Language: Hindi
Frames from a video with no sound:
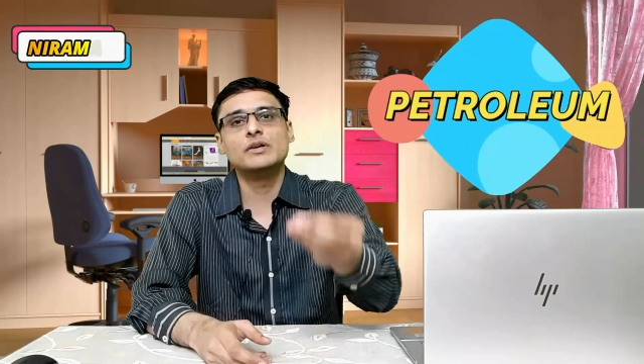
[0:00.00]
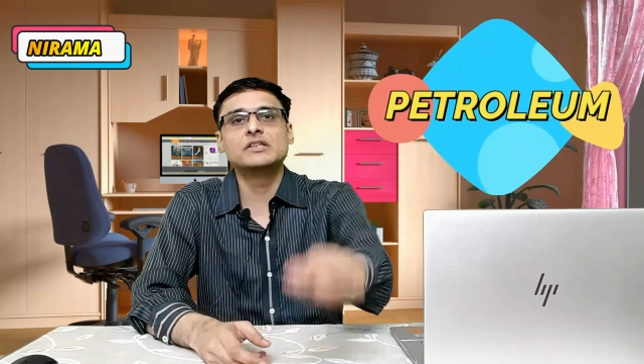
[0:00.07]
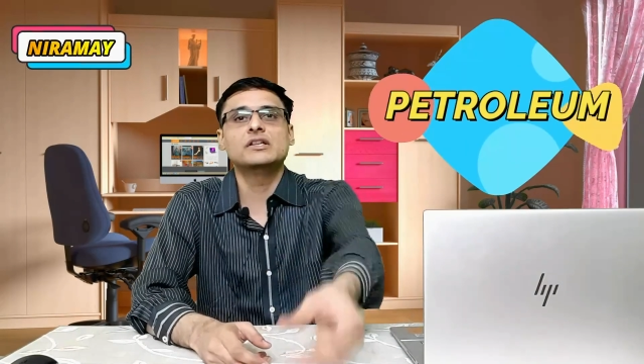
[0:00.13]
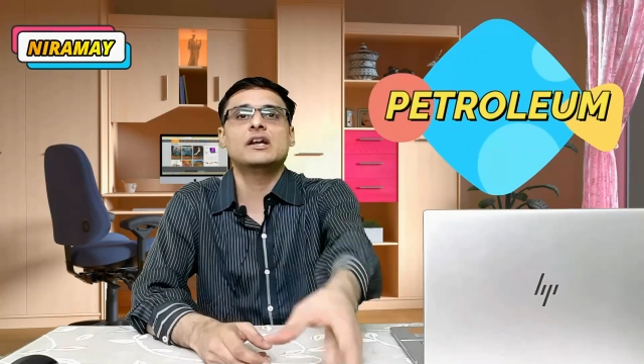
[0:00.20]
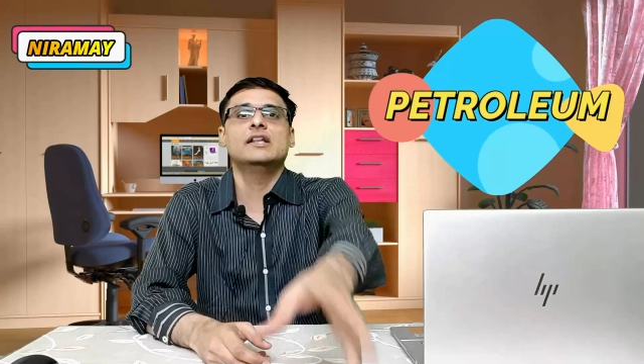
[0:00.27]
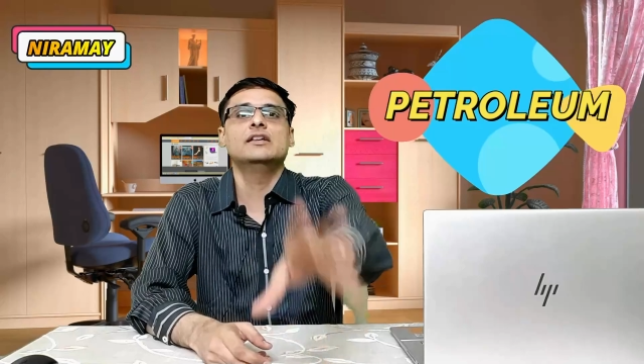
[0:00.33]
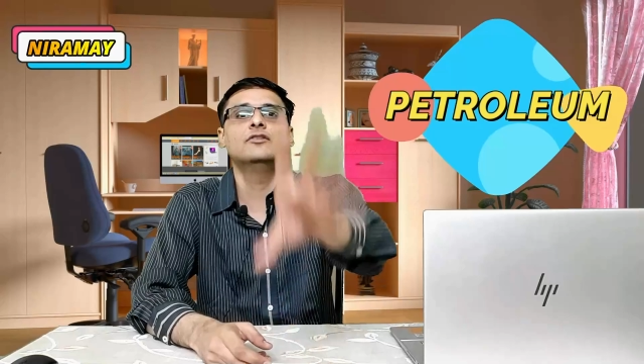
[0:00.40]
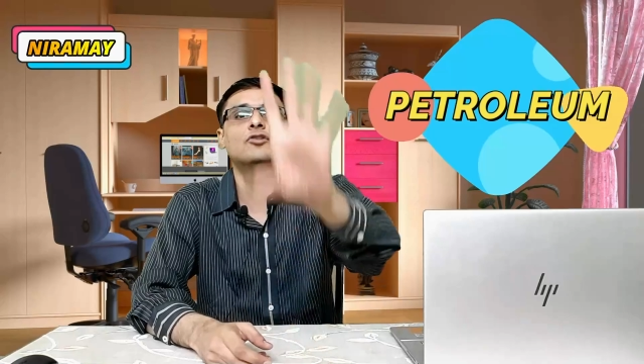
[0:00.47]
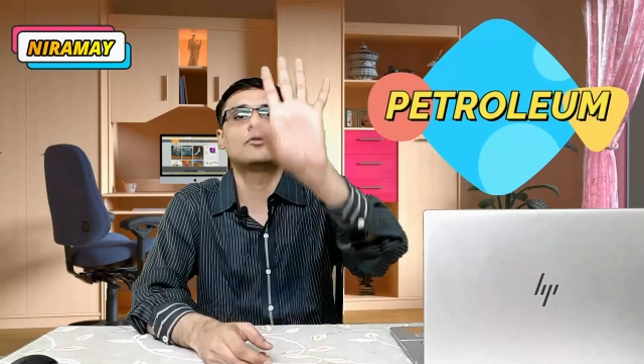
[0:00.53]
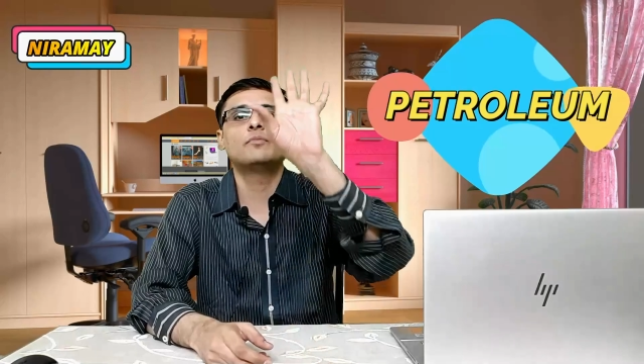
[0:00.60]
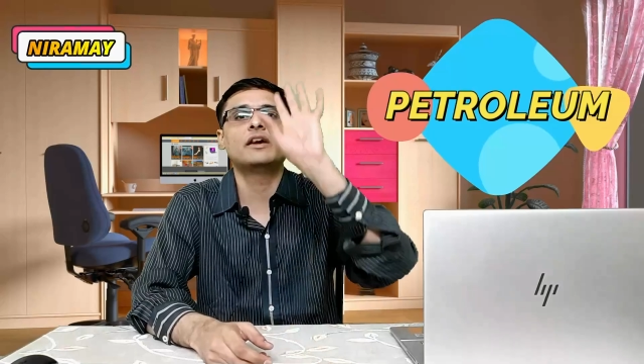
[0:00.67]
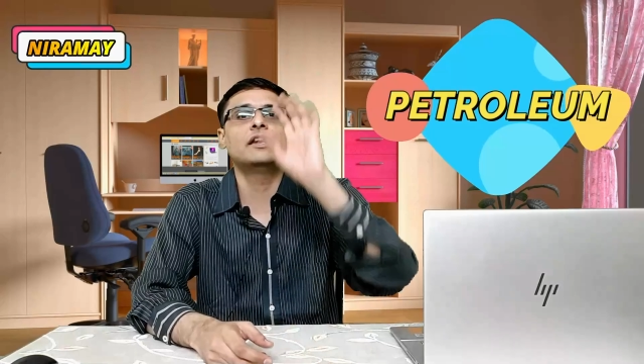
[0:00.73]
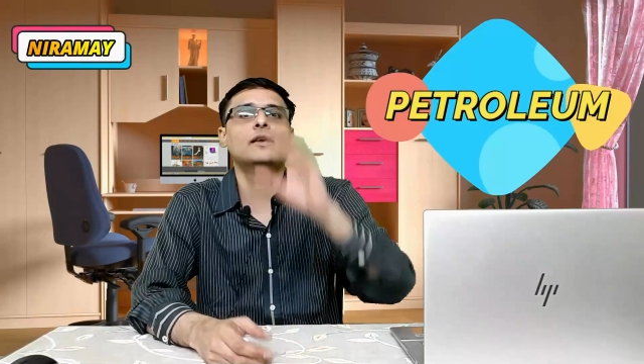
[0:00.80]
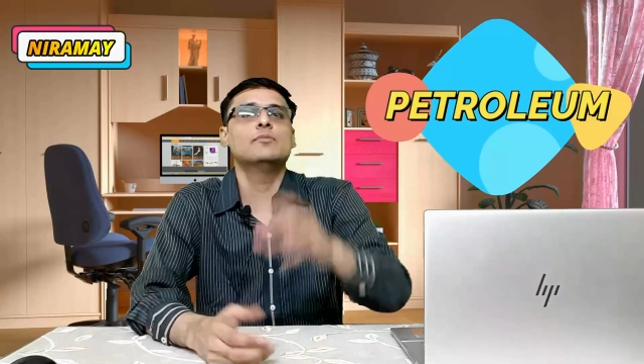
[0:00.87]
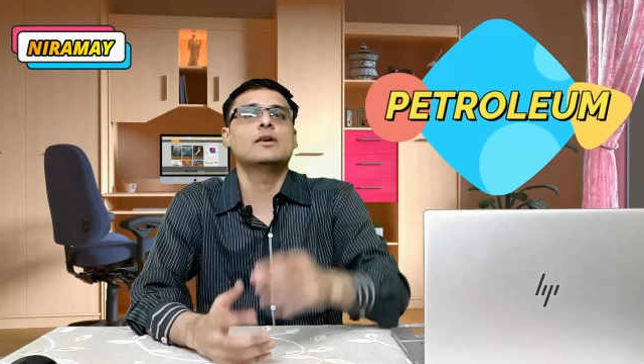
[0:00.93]
पंद्रह दिन और
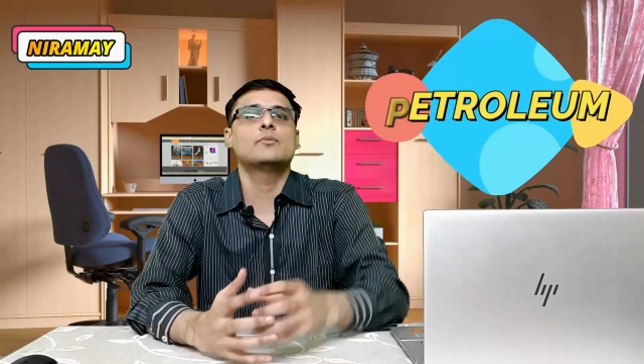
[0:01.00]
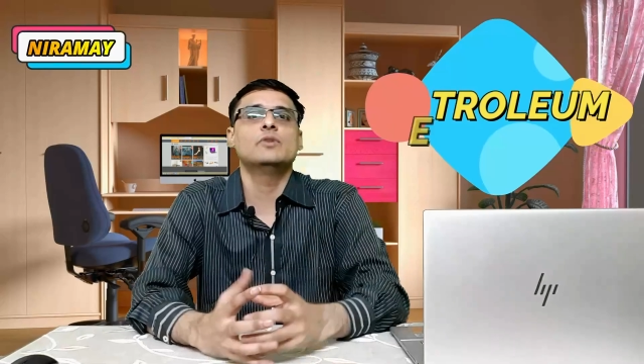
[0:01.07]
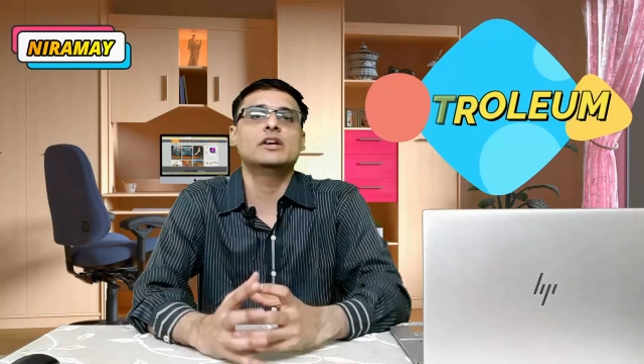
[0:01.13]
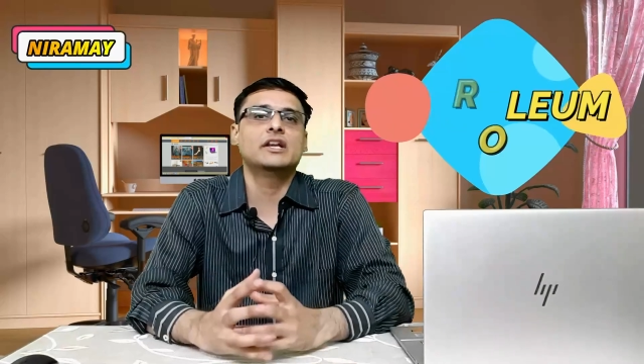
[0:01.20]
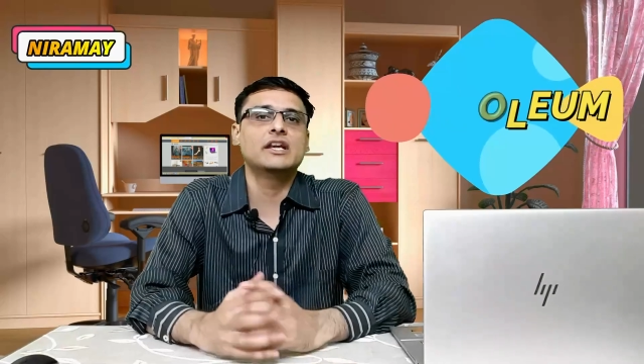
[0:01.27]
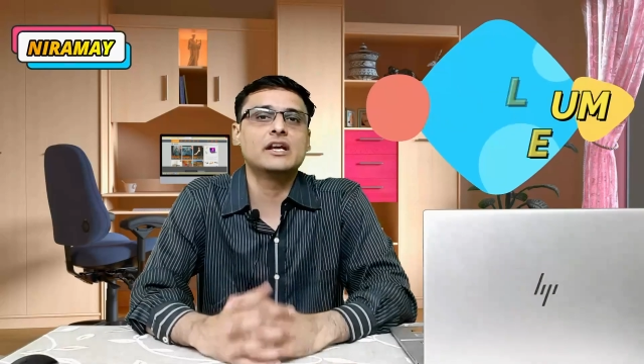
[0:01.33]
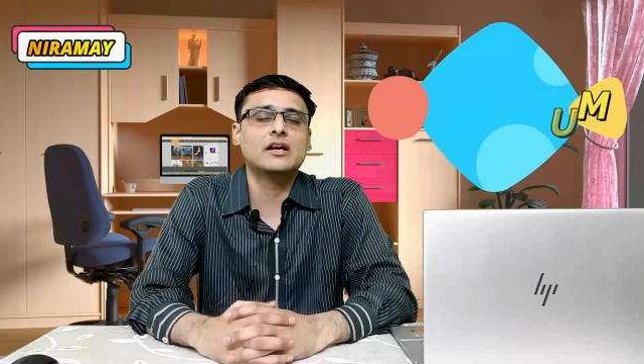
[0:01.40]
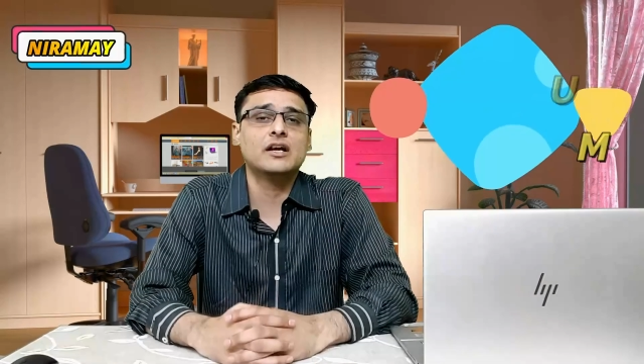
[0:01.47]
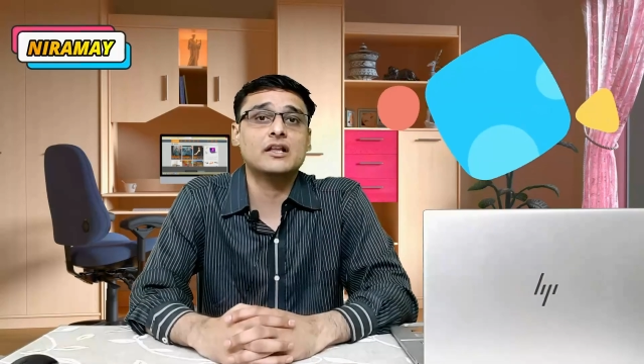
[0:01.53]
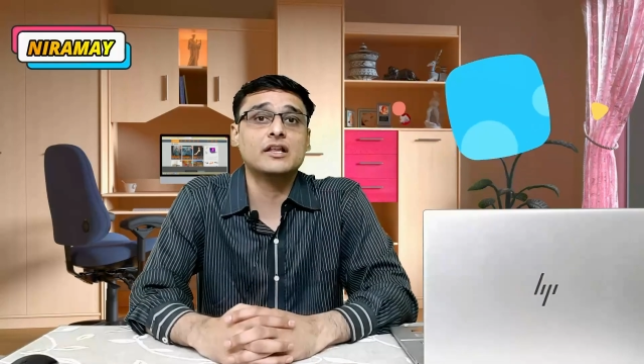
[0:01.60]
महीने भर में ठीक कर